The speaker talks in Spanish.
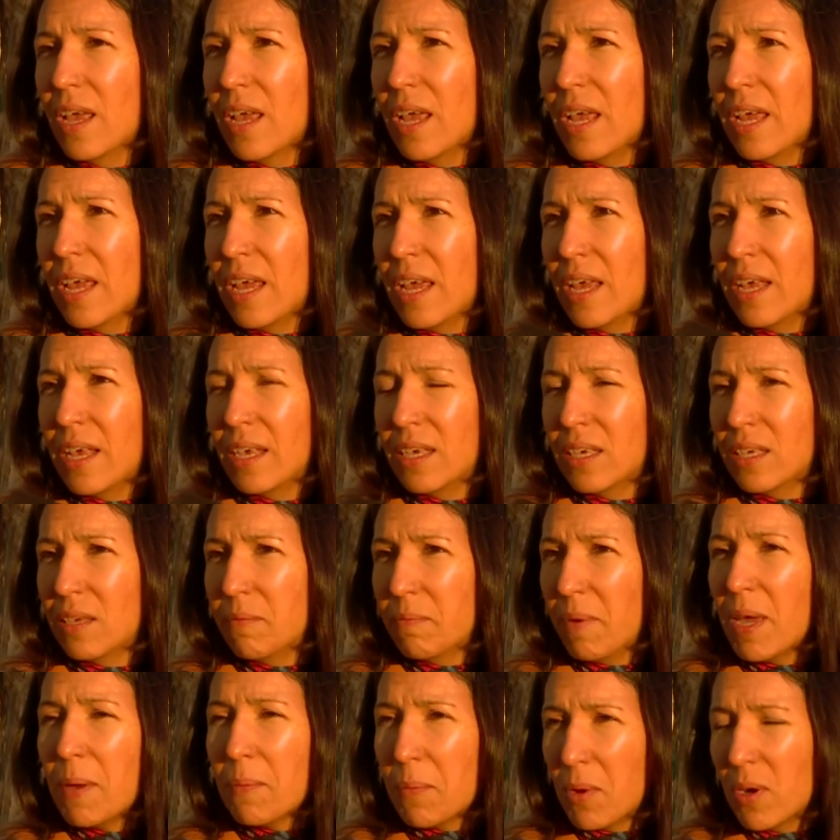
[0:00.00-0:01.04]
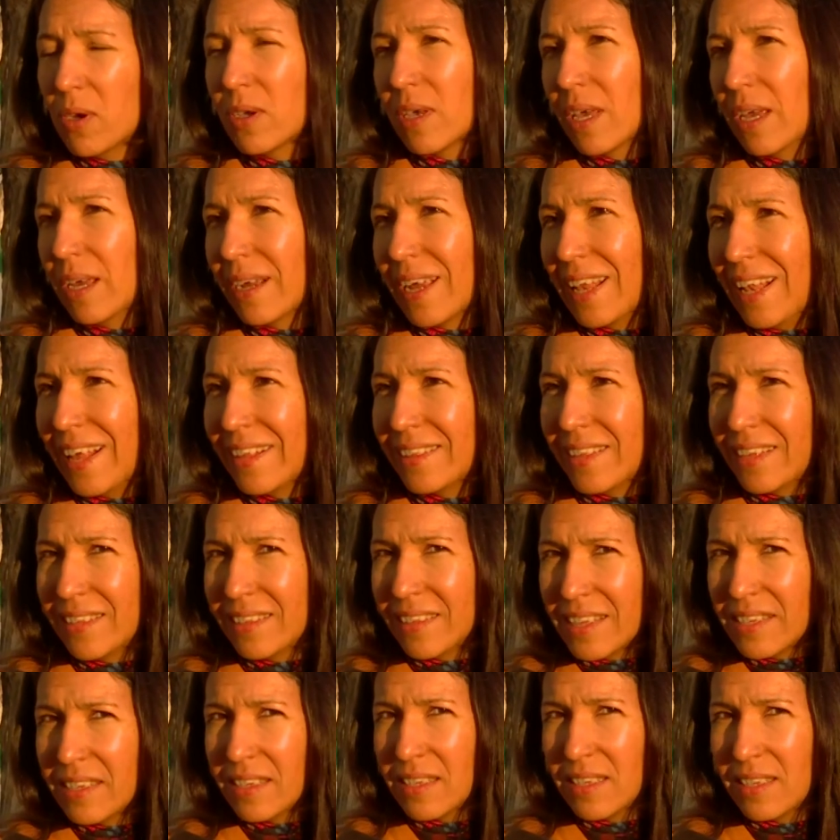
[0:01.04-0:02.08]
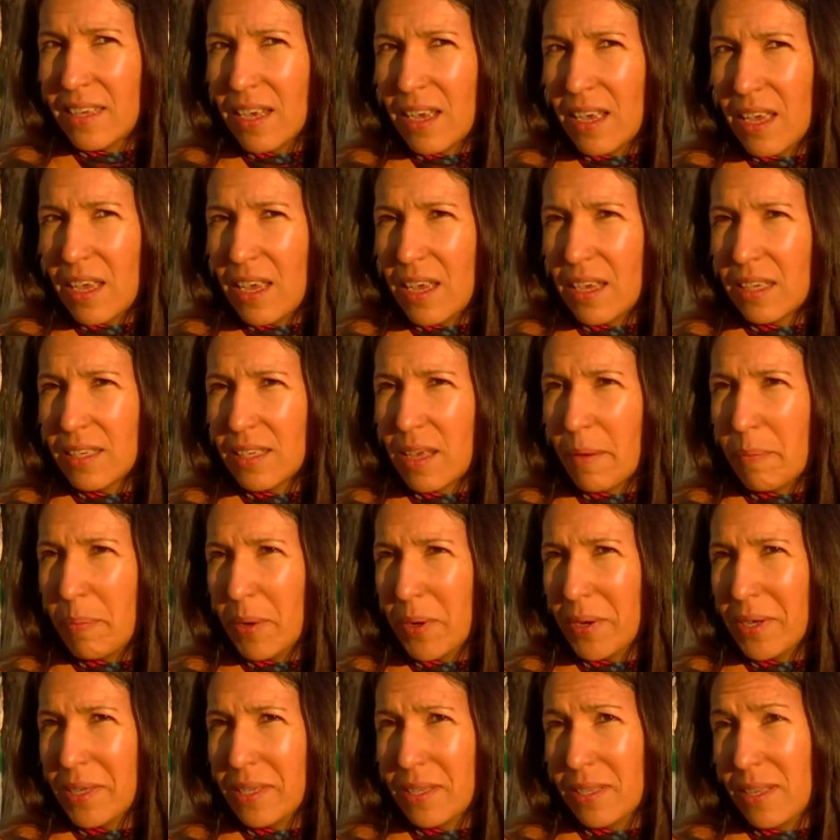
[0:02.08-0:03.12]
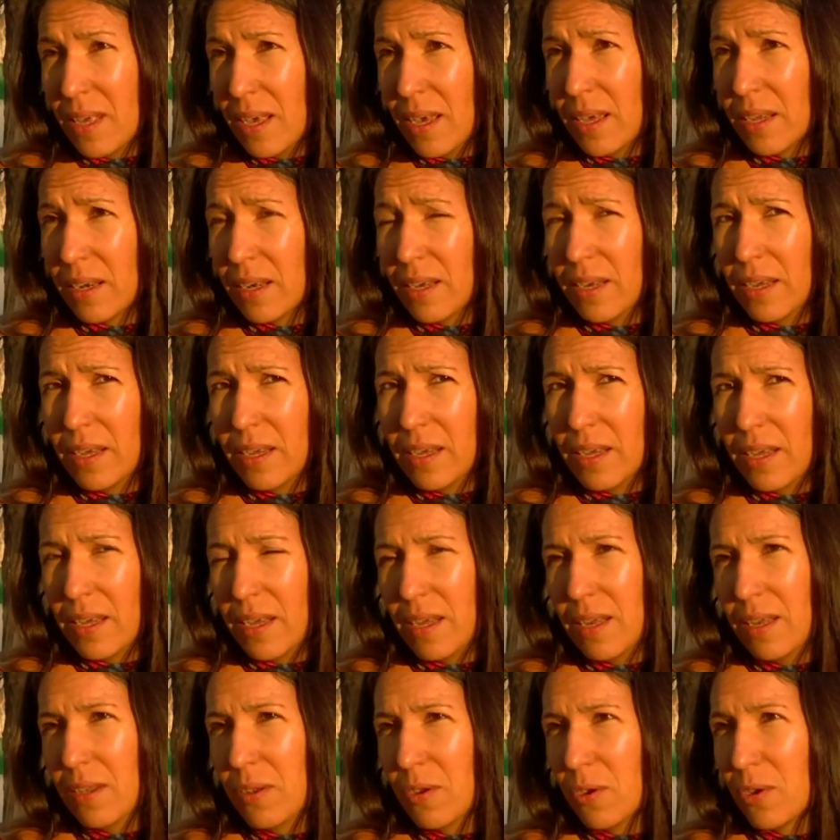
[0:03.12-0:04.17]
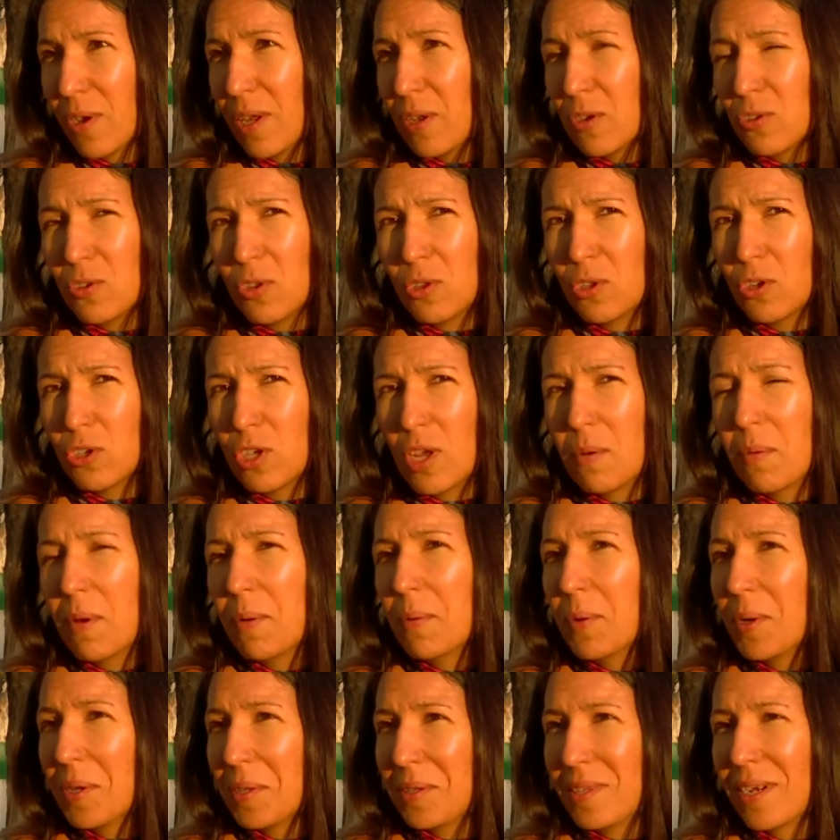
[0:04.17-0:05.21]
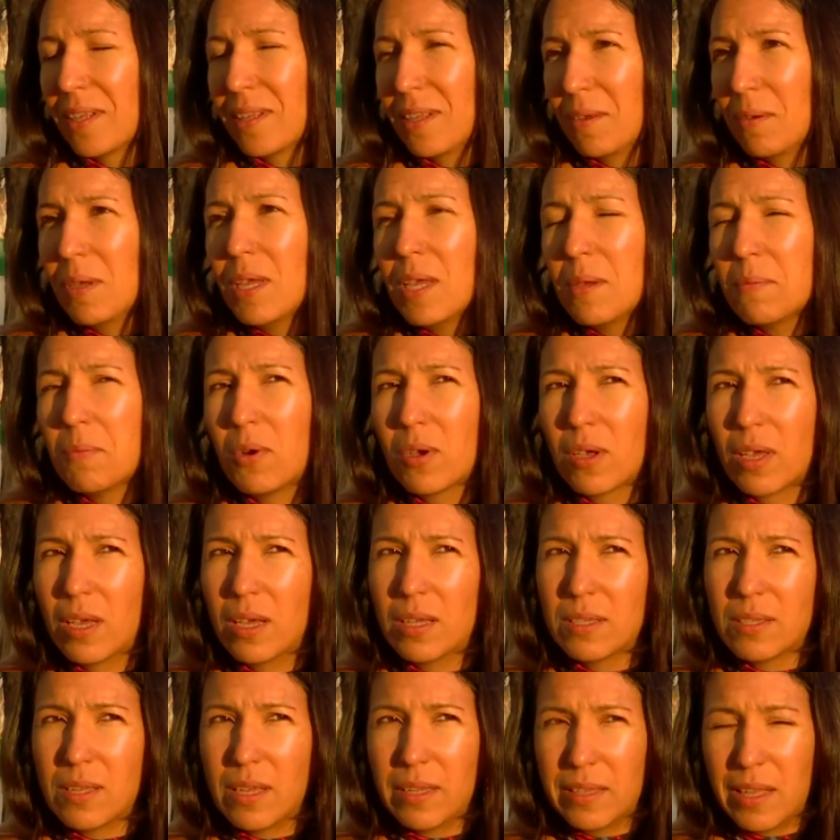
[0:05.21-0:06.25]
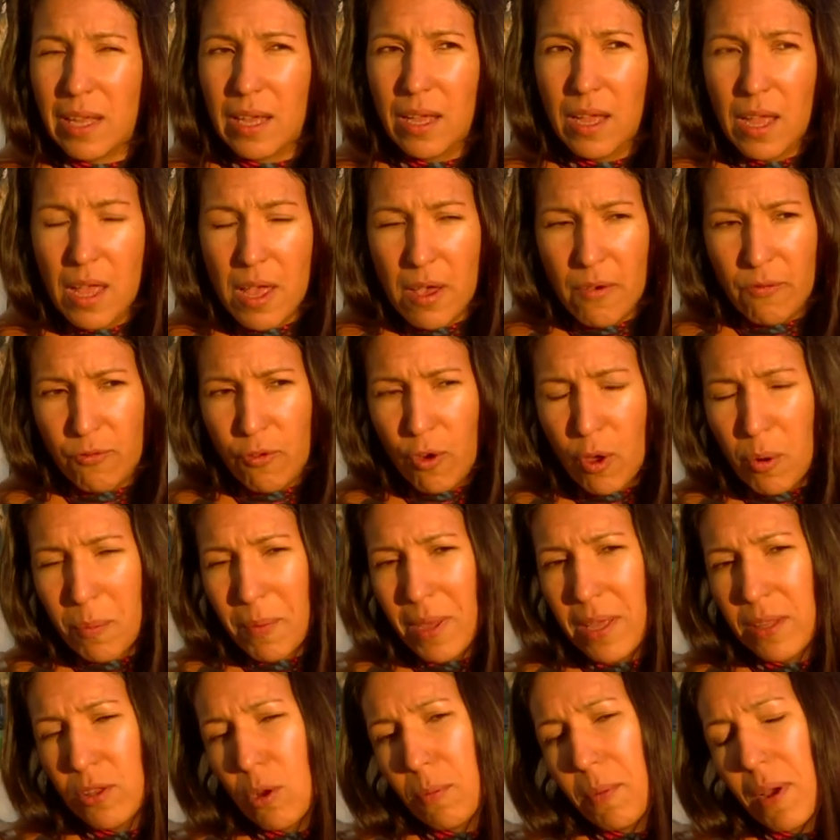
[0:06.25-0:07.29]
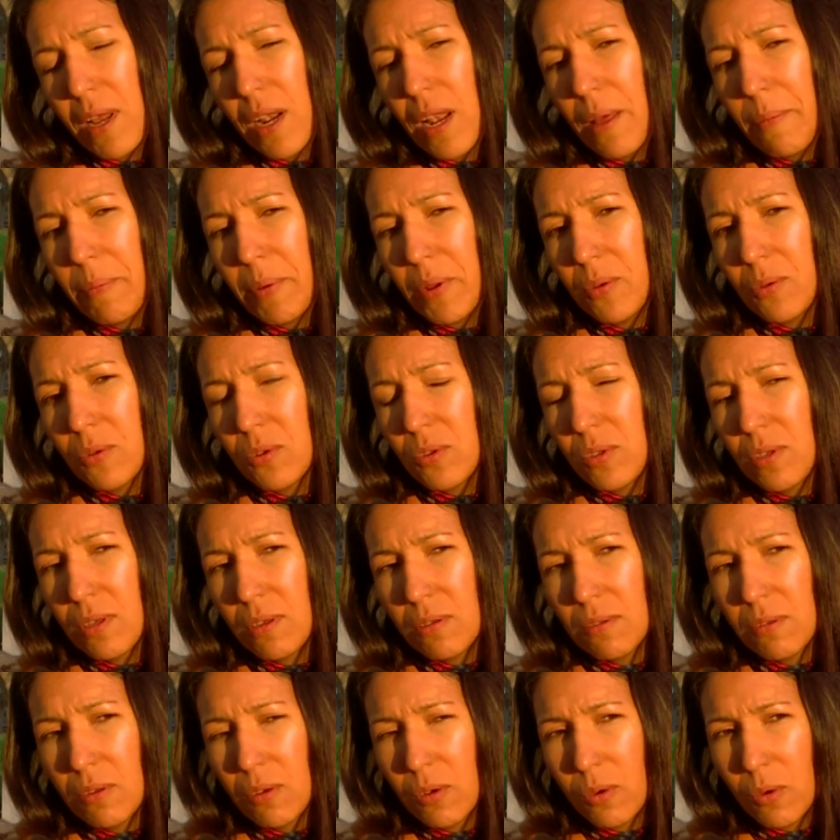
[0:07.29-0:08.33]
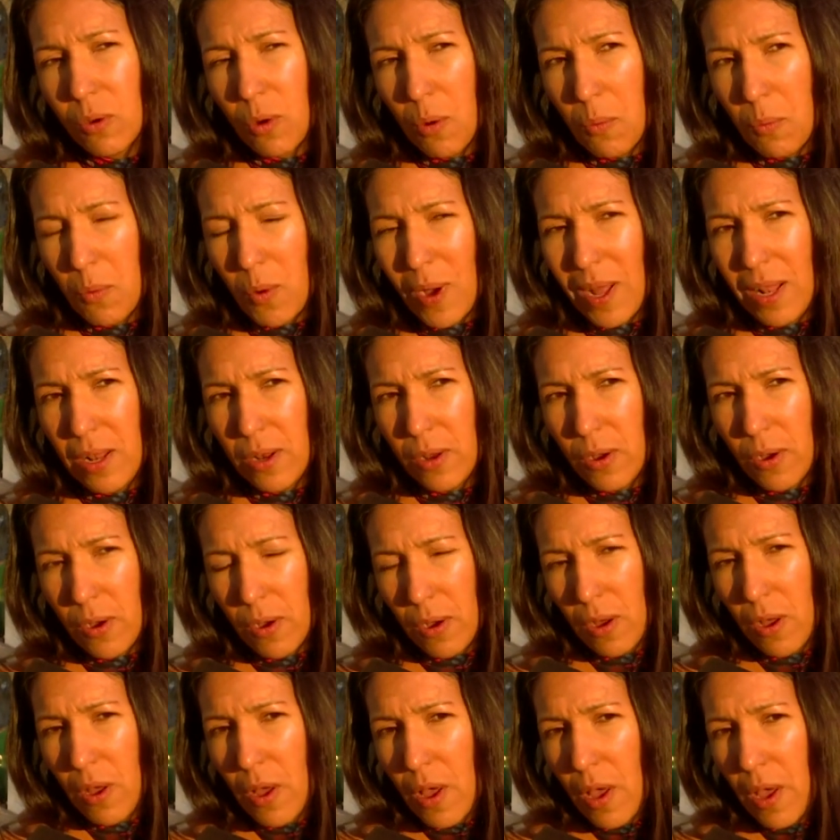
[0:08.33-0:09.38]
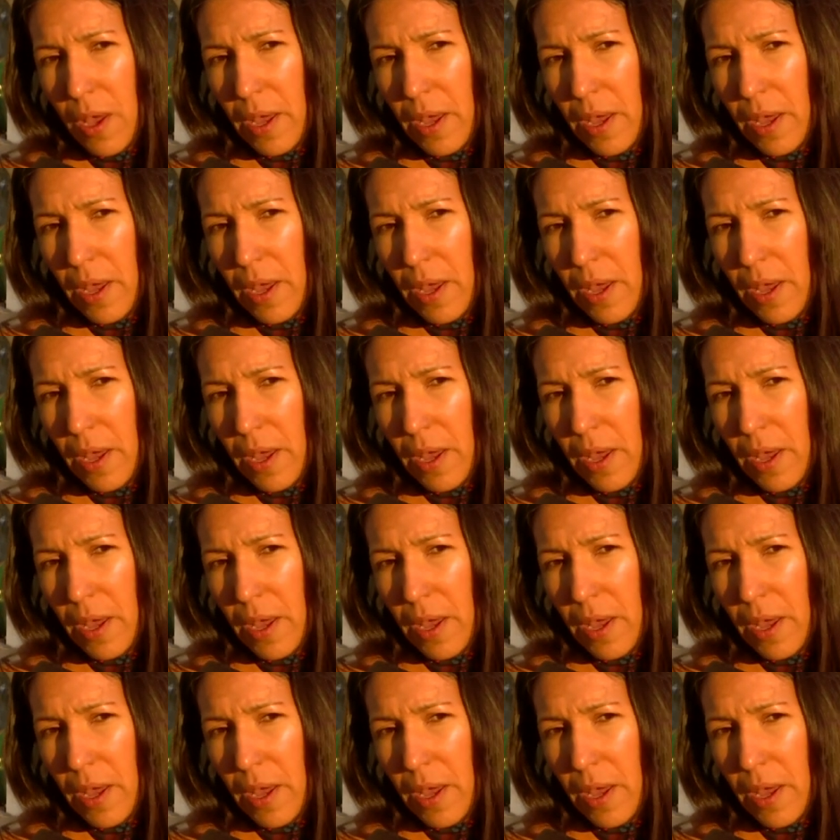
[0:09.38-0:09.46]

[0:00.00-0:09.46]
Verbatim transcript: eh, vemos que, la tendencia es a priorizar eh, lo que nosotros llamamos extractivismo, que es esta forma de tomar la producción como algo